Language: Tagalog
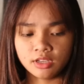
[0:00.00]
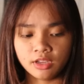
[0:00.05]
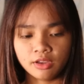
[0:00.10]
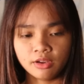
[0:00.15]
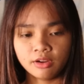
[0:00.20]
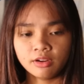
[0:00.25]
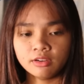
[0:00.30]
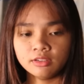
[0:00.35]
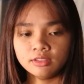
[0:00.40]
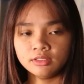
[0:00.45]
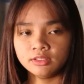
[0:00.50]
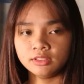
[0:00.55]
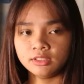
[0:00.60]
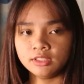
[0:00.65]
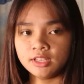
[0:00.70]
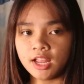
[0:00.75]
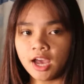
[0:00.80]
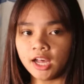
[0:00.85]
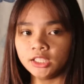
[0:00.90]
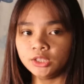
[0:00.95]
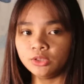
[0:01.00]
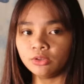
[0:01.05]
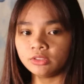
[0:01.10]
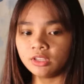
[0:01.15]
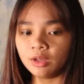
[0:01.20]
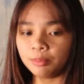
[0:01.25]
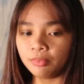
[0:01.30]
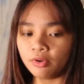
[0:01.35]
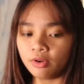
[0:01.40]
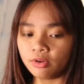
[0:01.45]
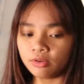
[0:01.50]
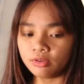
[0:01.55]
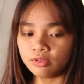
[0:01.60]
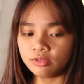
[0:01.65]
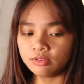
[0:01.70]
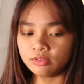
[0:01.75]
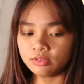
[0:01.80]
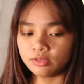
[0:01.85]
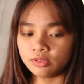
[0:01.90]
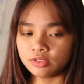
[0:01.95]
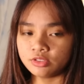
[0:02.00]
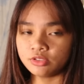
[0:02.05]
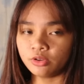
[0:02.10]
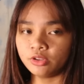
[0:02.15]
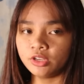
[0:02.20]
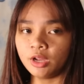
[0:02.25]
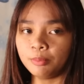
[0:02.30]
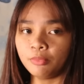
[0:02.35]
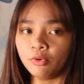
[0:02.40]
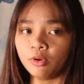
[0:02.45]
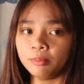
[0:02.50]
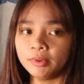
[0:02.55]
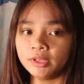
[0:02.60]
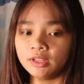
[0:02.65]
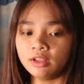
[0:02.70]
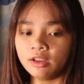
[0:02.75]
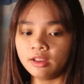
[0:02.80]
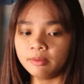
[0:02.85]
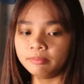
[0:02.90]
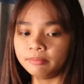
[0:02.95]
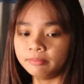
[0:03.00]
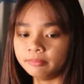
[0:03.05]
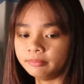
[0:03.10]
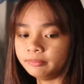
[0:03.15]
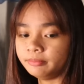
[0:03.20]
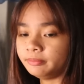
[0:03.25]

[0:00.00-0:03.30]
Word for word: Sige ho, naantok na po ako. Gusto ko na pong umidlip.